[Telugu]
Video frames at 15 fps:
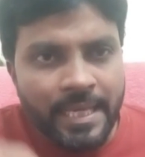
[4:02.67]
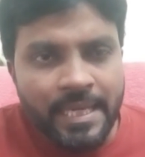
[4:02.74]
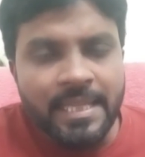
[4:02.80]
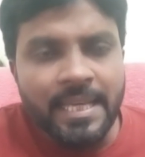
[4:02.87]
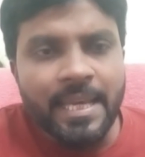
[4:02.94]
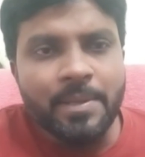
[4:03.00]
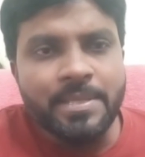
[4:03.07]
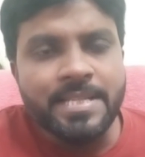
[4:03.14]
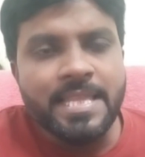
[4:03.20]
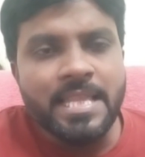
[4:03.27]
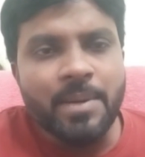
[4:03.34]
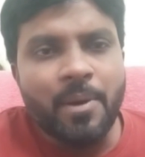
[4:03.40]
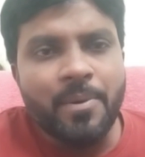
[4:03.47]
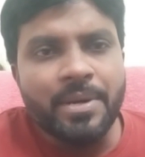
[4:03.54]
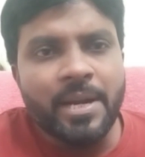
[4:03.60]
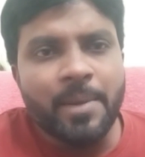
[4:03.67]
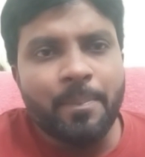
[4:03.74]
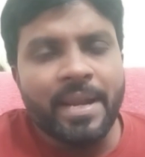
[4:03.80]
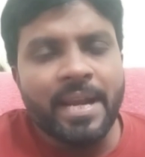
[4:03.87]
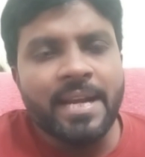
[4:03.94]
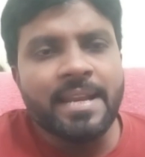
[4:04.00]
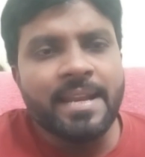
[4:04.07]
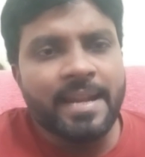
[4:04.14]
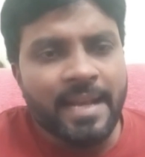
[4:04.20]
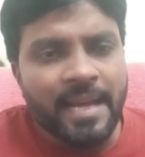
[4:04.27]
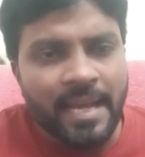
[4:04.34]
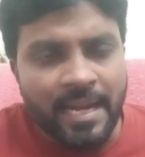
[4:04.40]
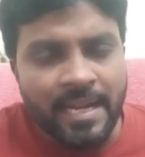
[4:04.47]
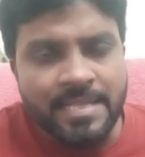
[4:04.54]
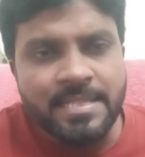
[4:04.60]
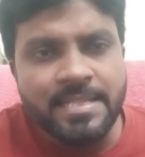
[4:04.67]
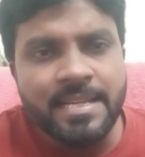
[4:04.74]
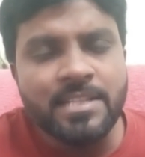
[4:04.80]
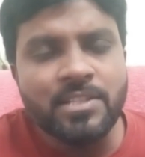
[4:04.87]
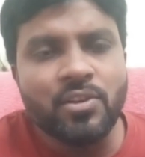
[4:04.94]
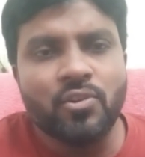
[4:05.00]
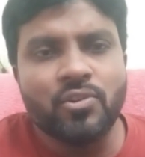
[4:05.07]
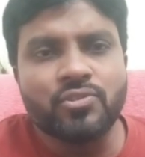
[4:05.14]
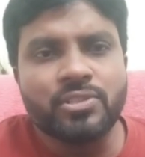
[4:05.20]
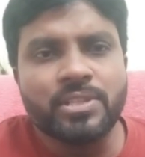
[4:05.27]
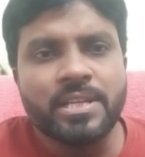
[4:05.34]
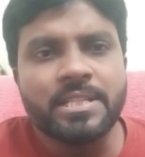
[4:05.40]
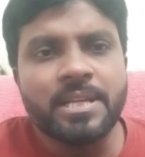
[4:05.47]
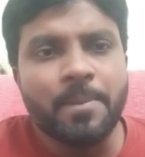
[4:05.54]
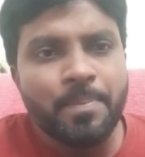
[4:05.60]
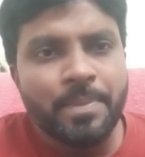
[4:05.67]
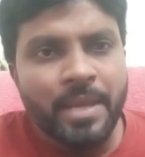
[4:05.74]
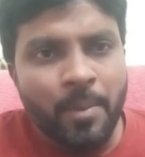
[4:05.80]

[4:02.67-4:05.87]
ఇది ఈ చంద్రబాబు నాయుడు పర్యటన ఇంకా రచ్చ చేసి రొచ్చు చేసి